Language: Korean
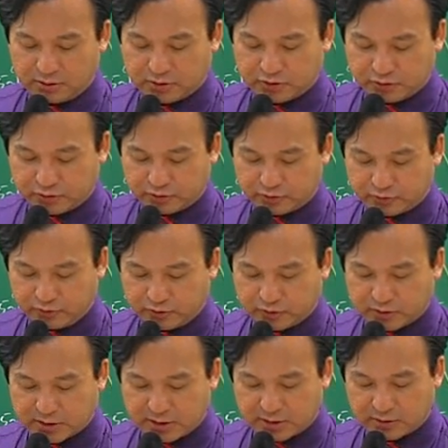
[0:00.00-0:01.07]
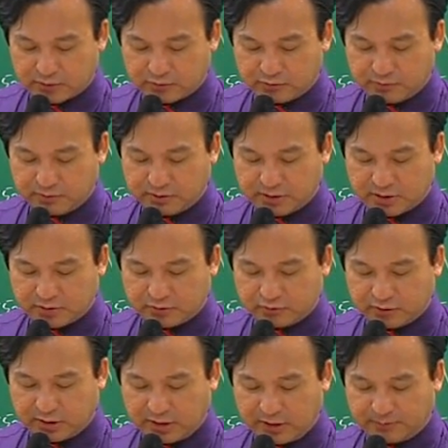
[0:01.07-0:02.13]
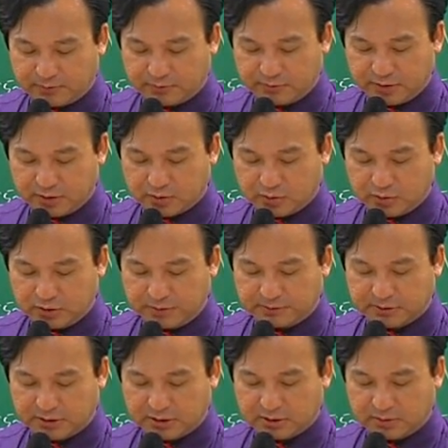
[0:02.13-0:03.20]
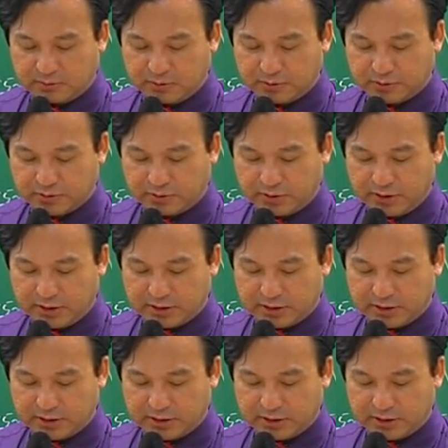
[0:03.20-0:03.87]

중 구조상 구분된 수개의 부분이 독립된 건물로서